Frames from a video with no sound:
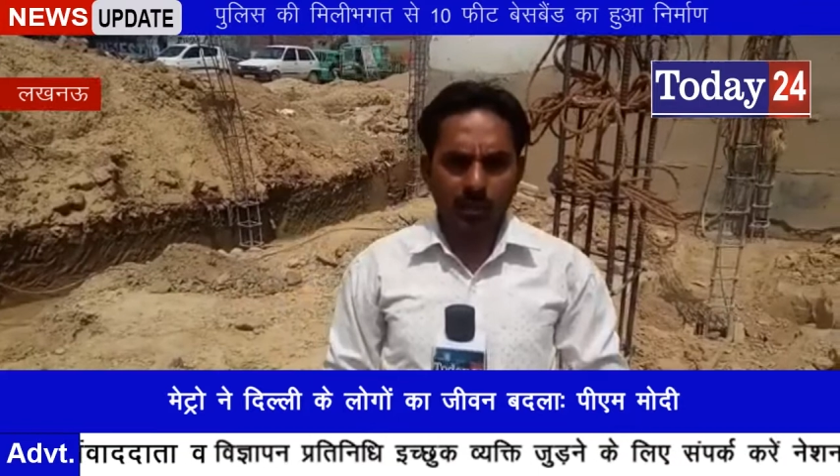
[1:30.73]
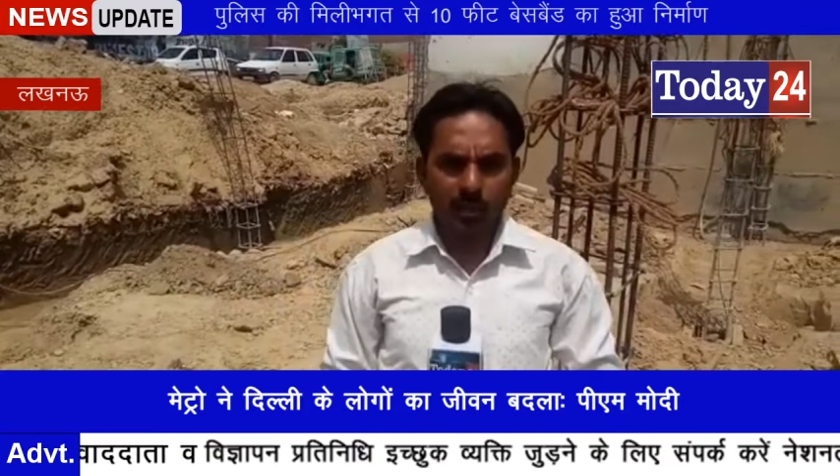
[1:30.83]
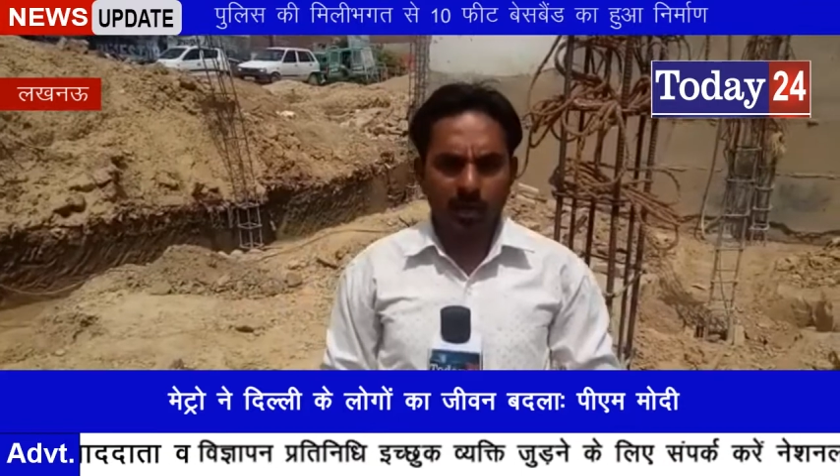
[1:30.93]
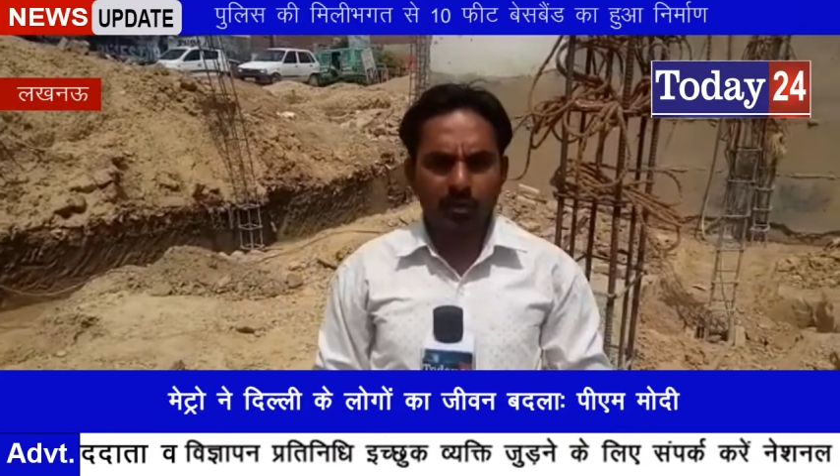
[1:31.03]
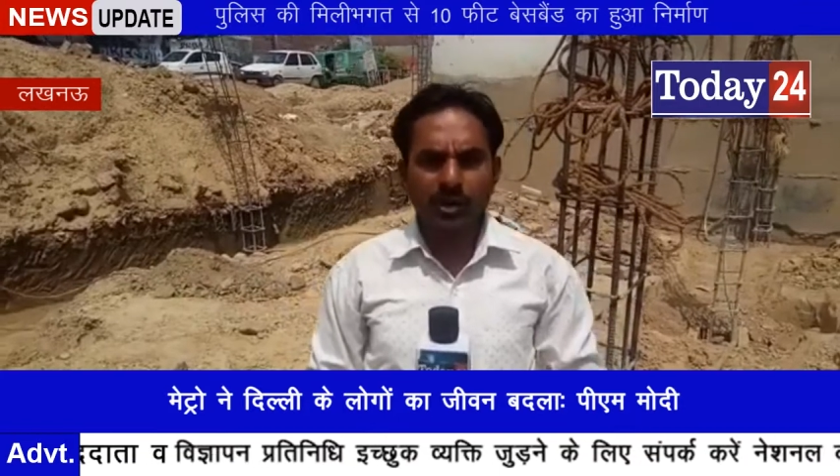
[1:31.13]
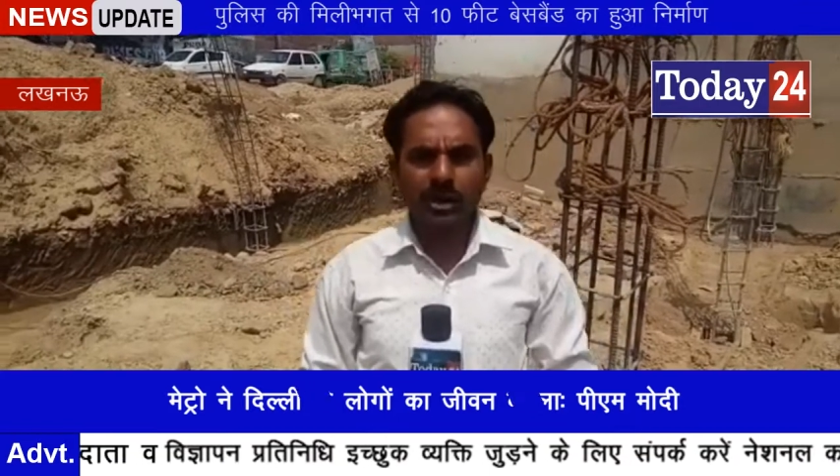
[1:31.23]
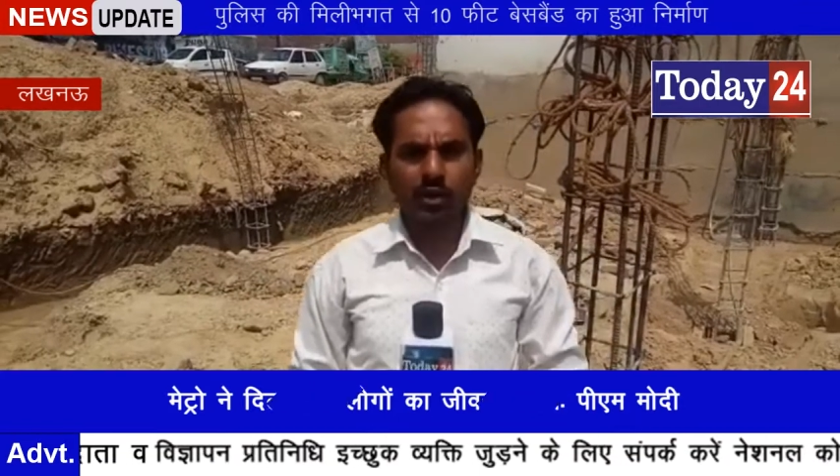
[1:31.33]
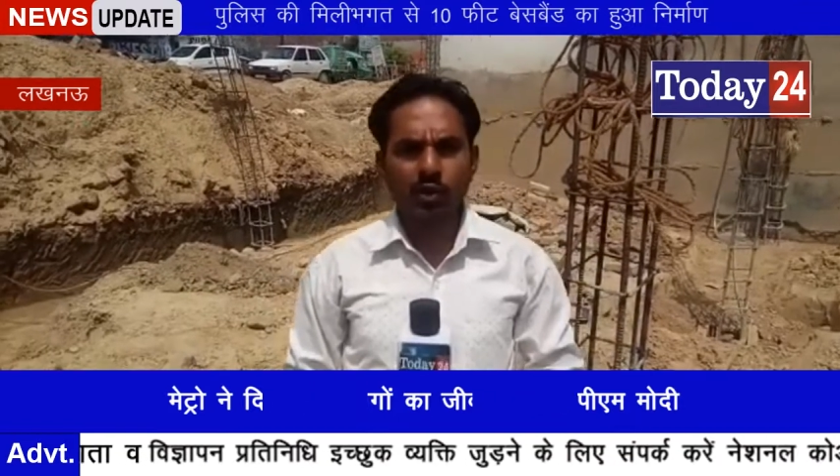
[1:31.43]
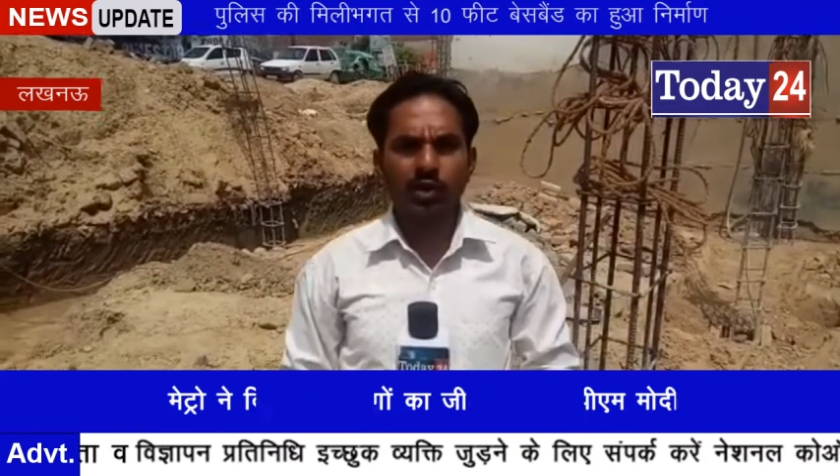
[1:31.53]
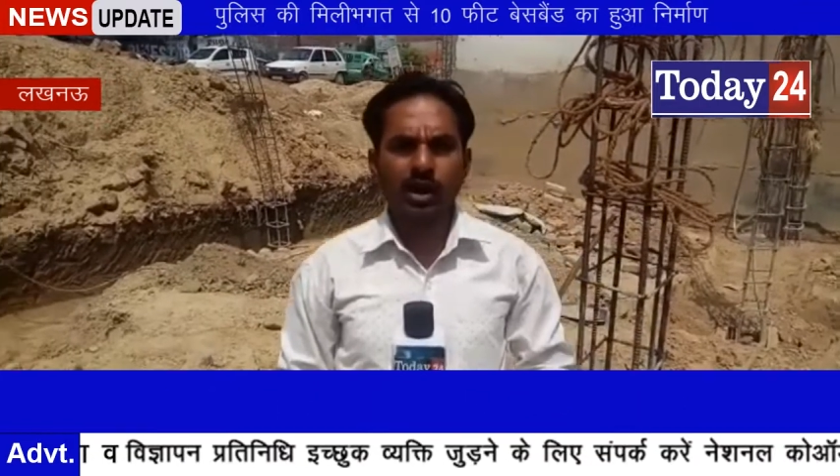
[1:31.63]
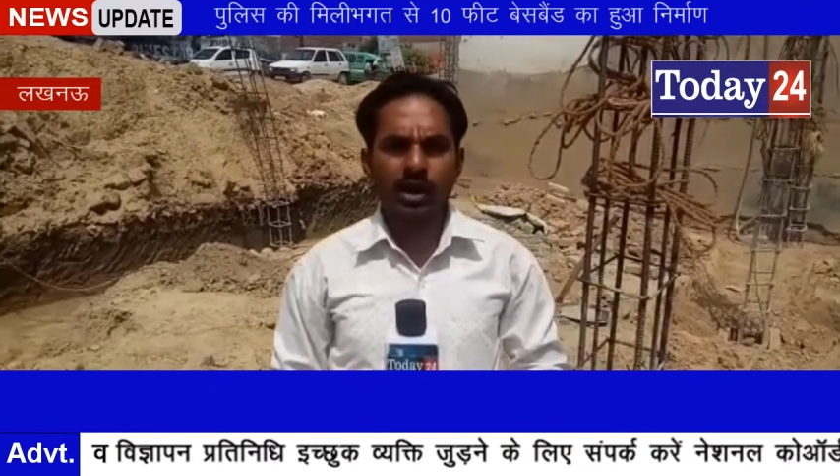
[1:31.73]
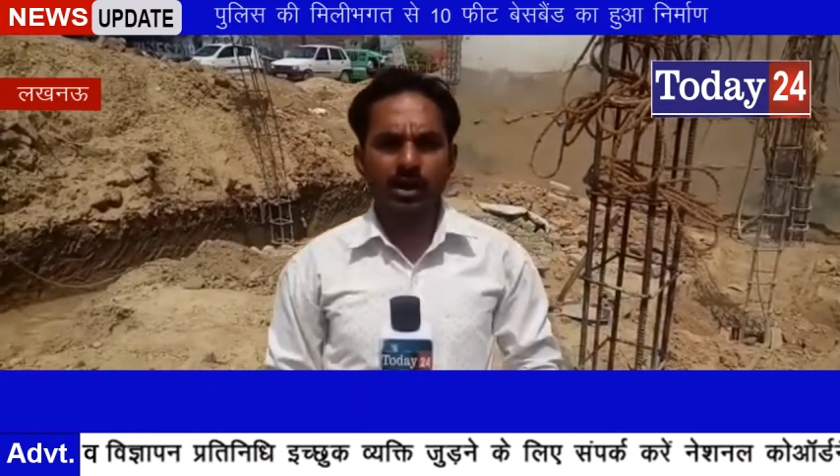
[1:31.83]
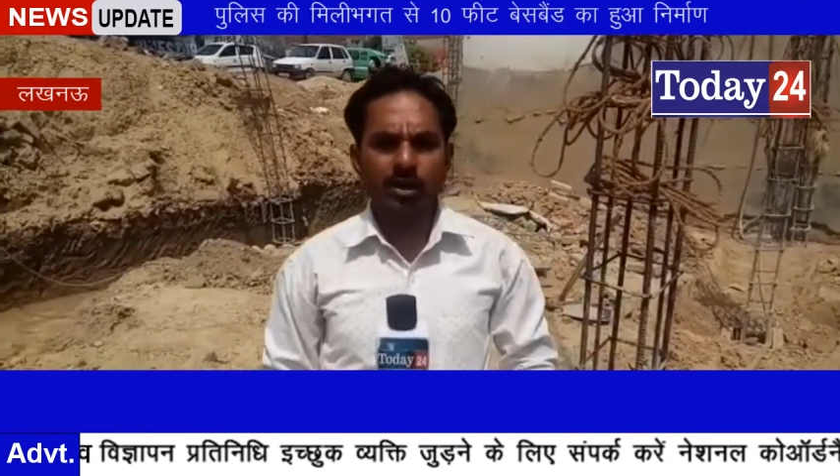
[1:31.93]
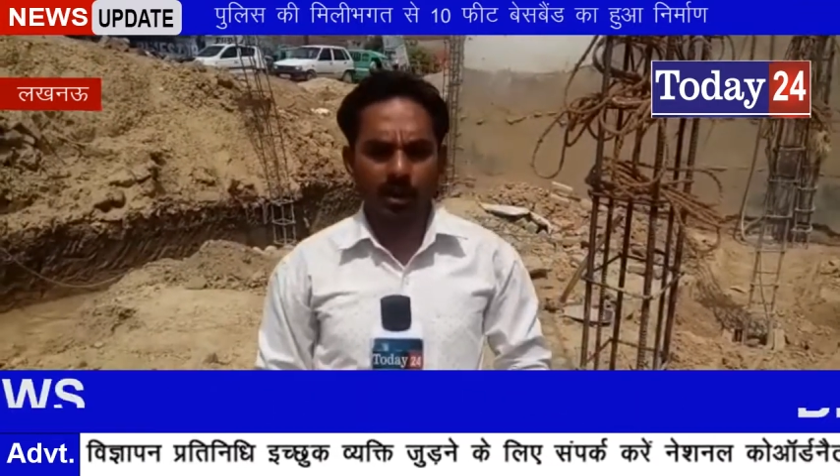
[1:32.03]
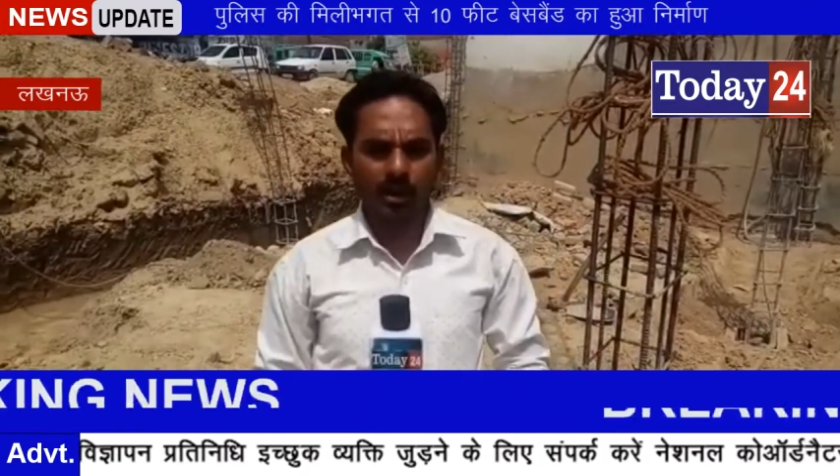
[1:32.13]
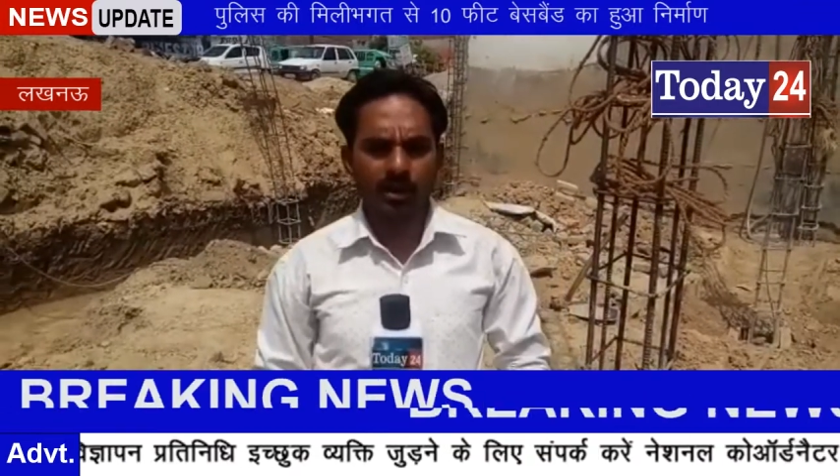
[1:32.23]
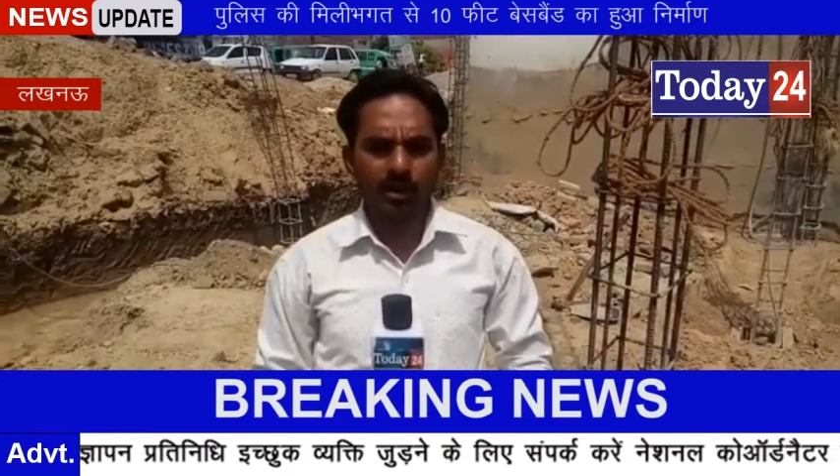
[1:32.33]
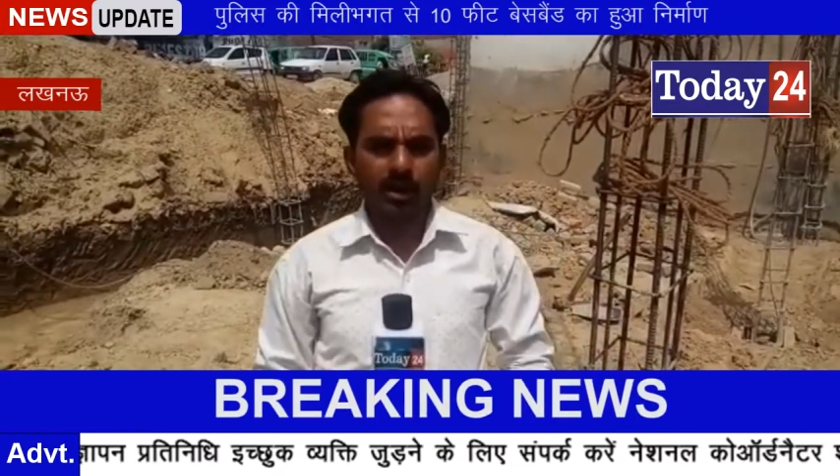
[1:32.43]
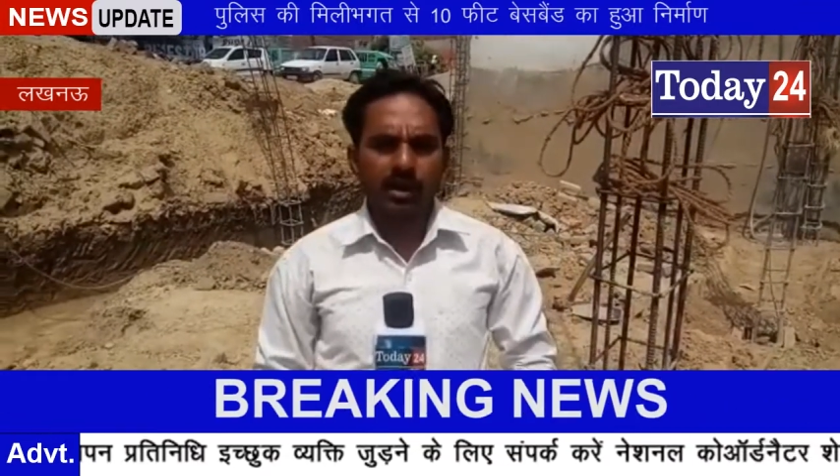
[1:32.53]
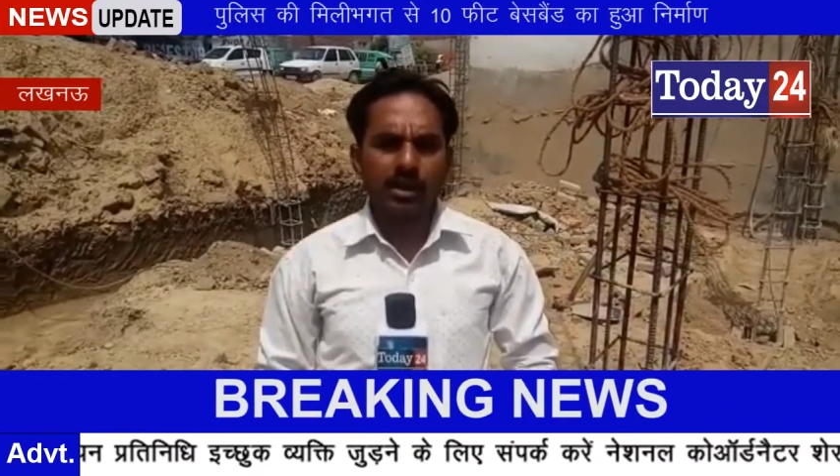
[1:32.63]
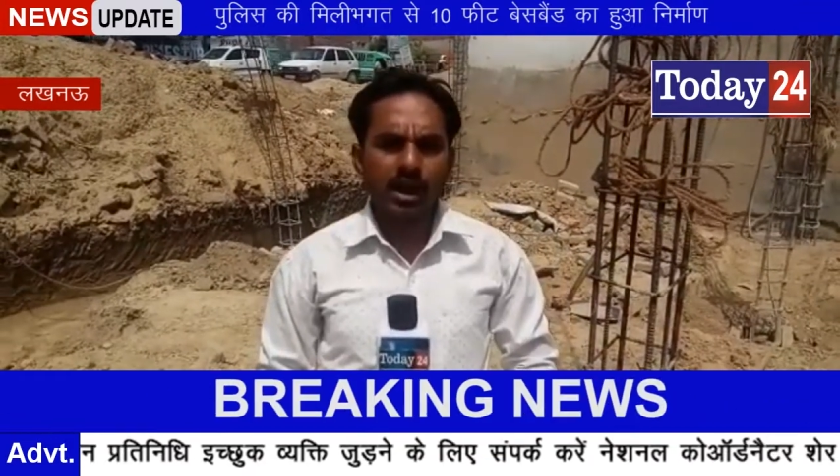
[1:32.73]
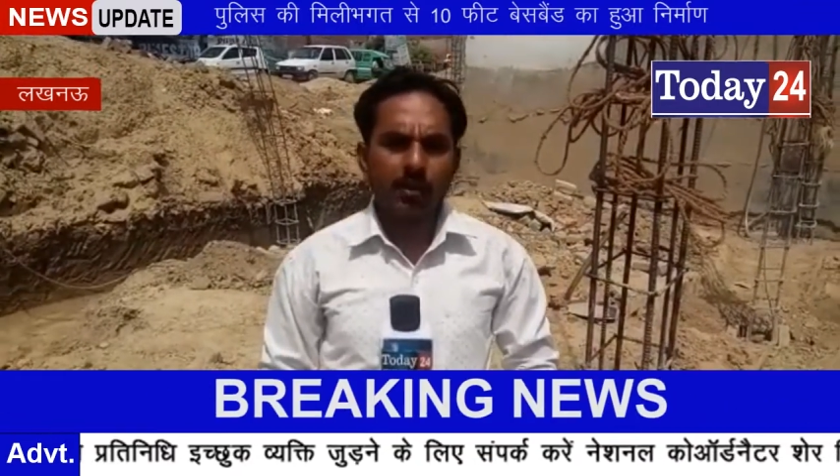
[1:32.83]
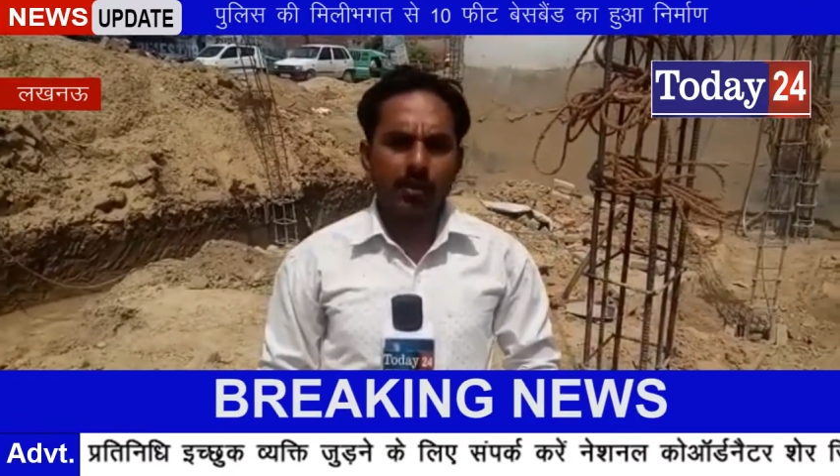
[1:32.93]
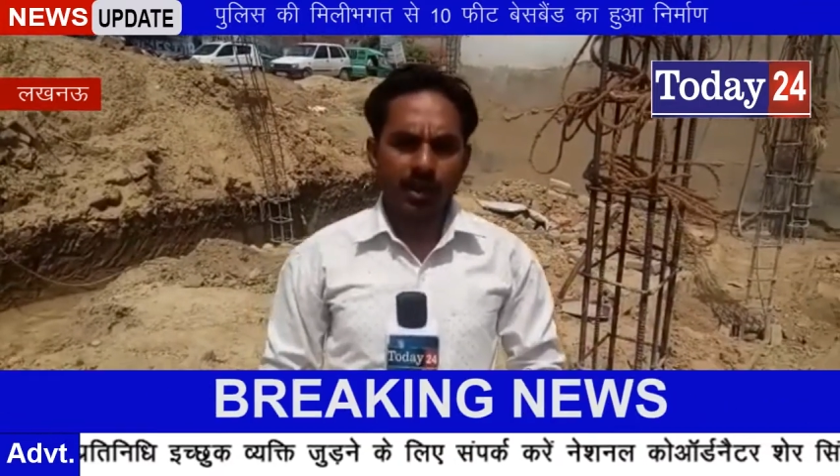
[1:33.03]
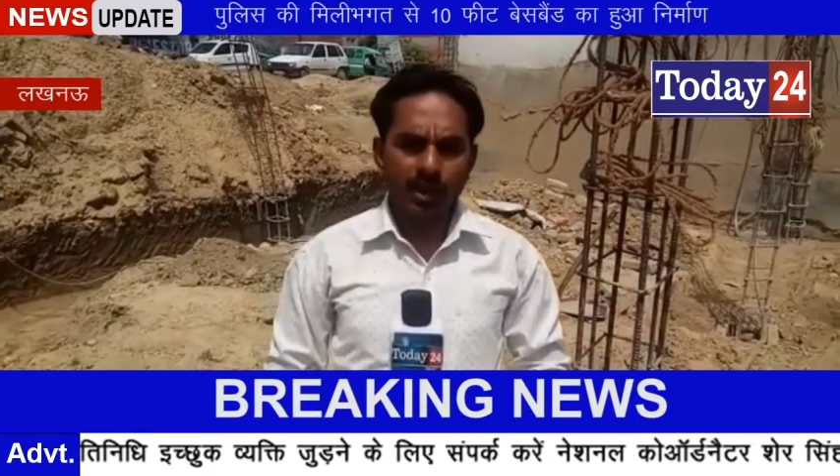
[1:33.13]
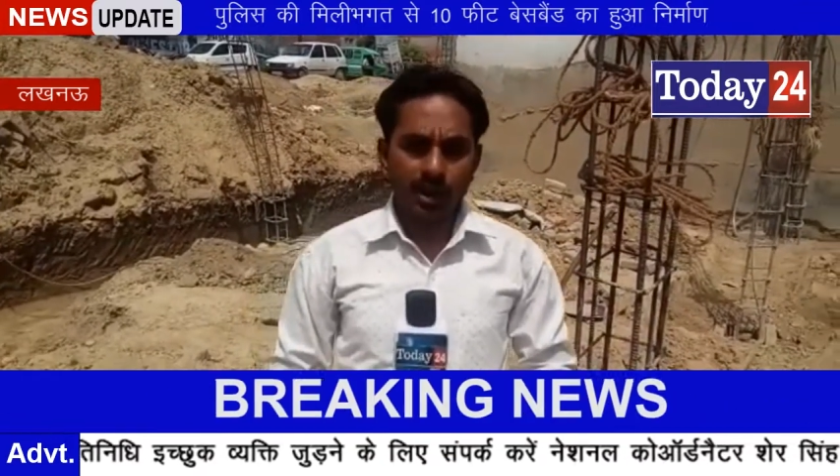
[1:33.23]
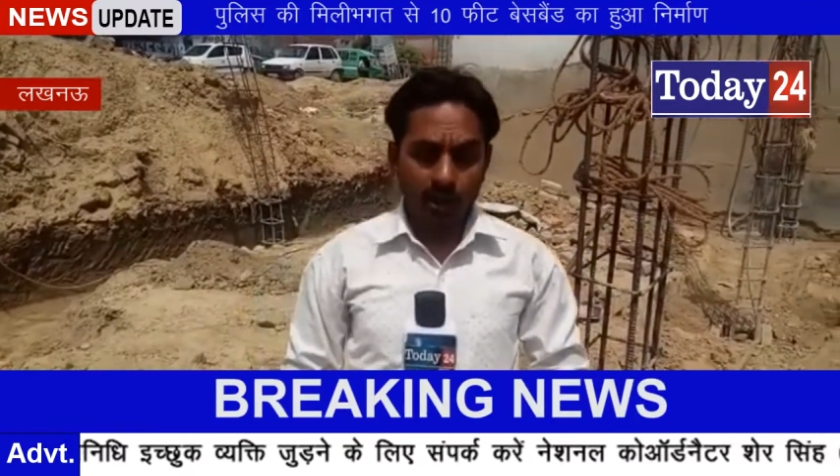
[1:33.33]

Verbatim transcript: बेसमेंट का हो रहा है निर्माण यहाँ पे